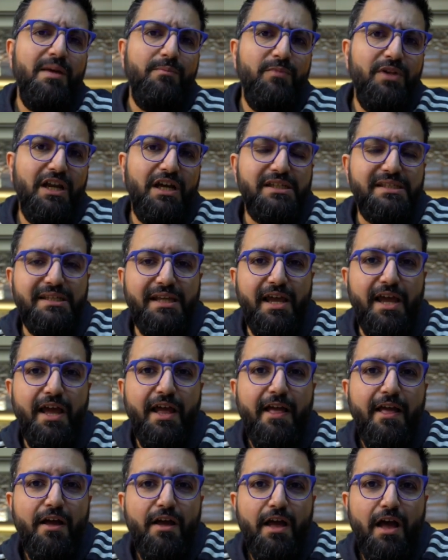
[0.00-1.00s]
بالاصح
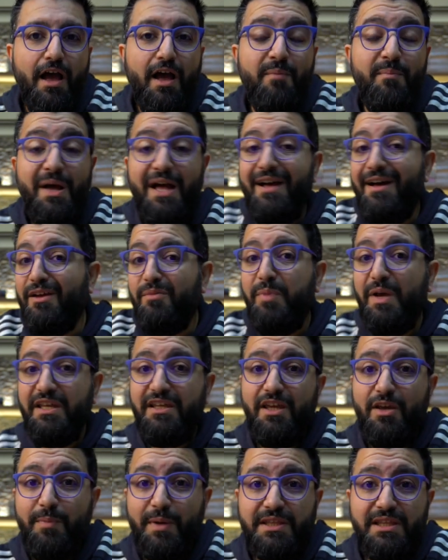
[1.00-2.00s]
آه، مع 4
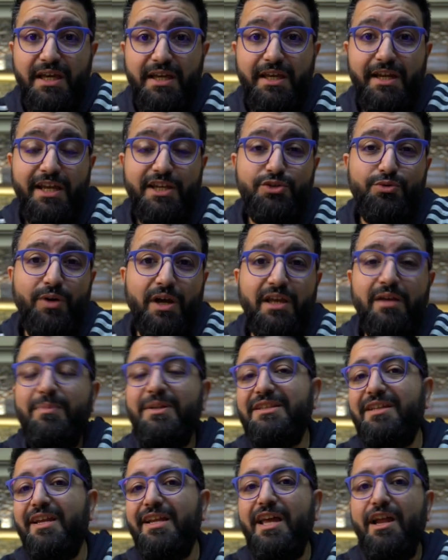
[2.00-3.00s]
جيجا بايت ذاكره عشوائيه
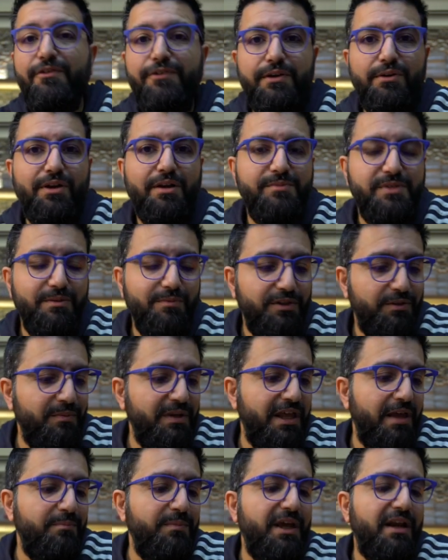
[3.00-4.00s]
بطاريه 2500
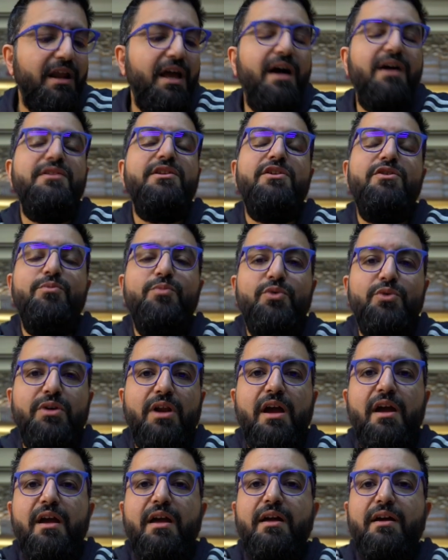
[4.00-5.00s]
ملي امبير هذه الامور
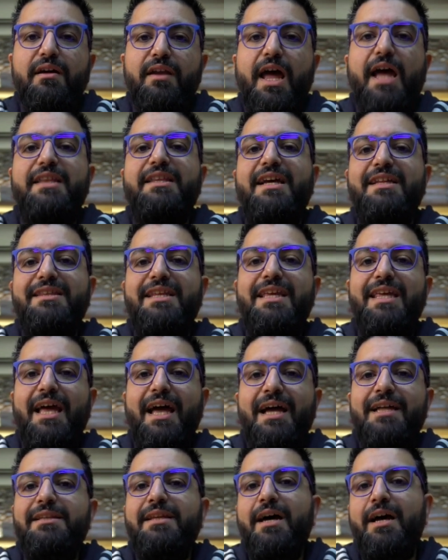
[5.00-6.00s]
راح تعطيك
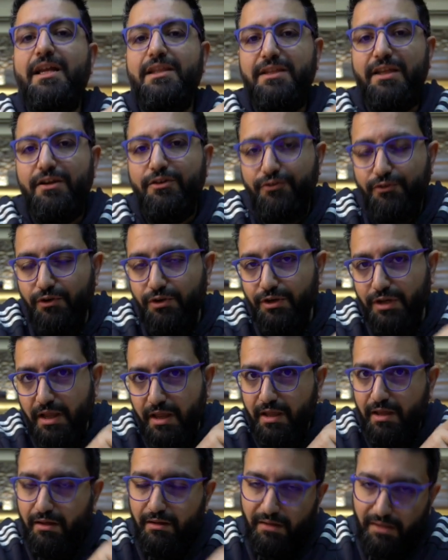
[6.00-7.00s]
اداء تليفون
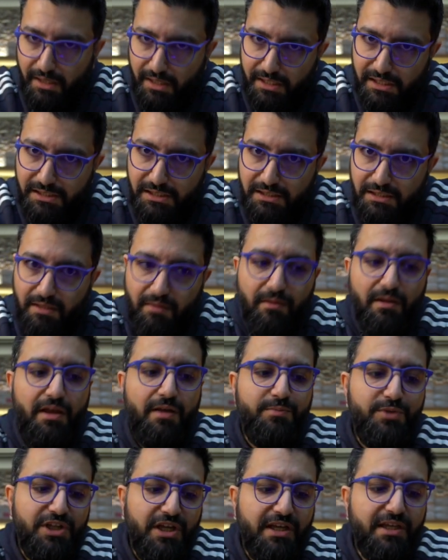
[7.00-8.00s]
رائد
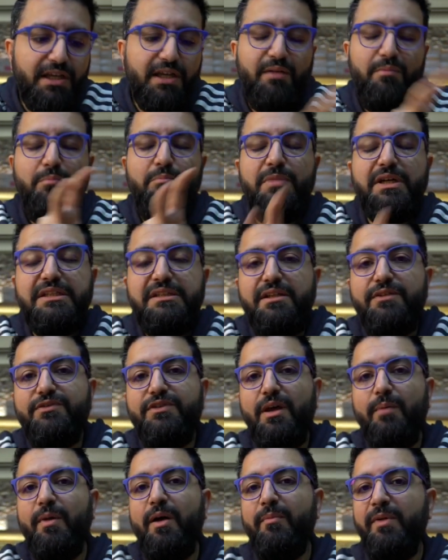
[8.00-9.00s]
بشكل مختلف
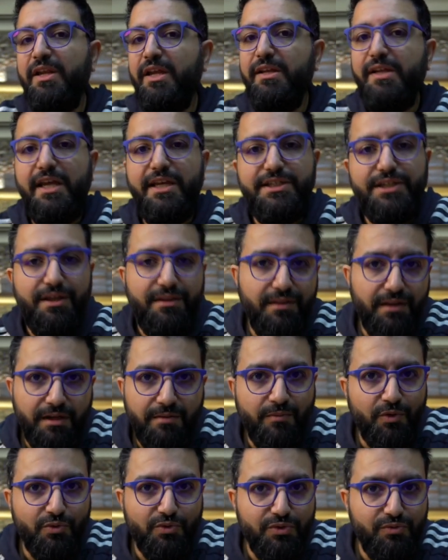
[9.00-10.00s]
تماما عن اي شيء ثاني
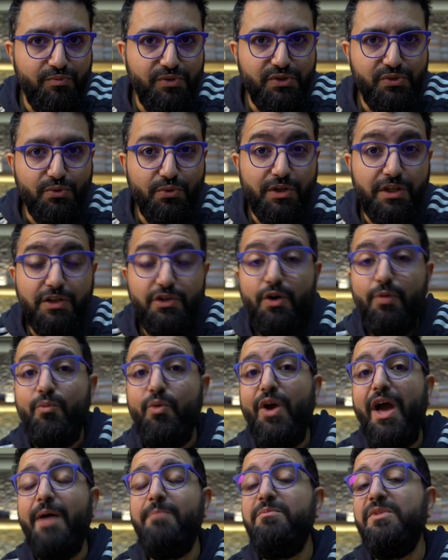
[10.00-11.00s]
موجود بالسوق اليوم
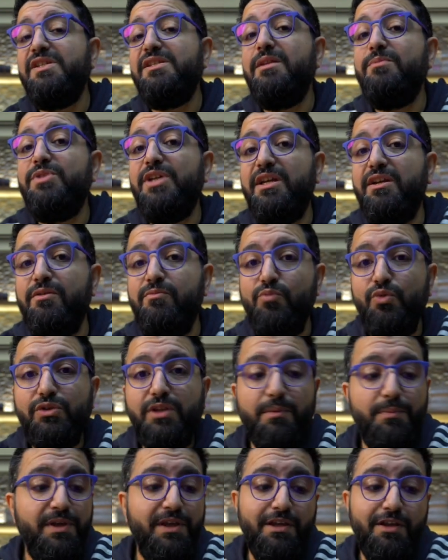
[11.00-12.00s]
ويحمسني بشكل مو
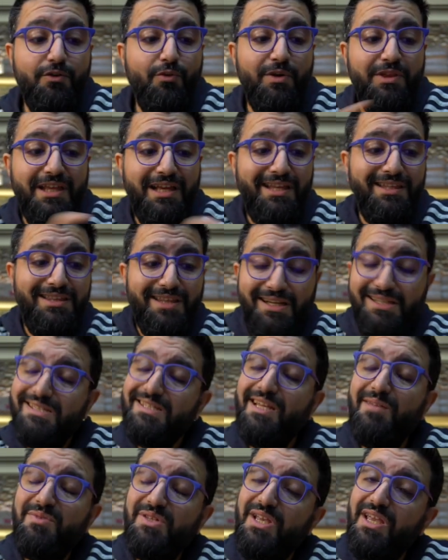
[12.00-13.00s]
طبيعي واذا قدرت
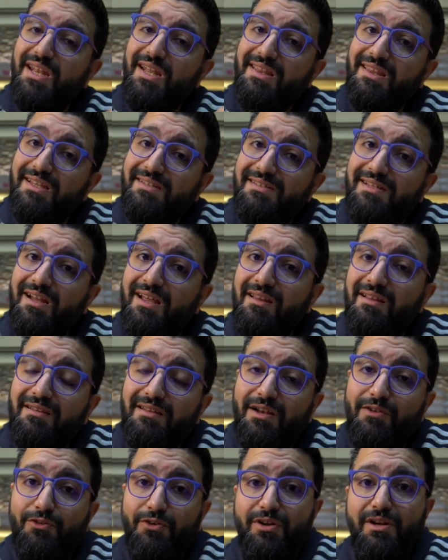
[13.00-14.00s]
سامسونج انها تنزل هذا
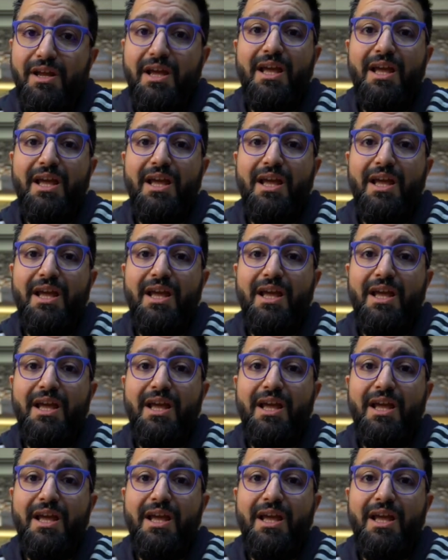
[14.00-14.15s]
التليفون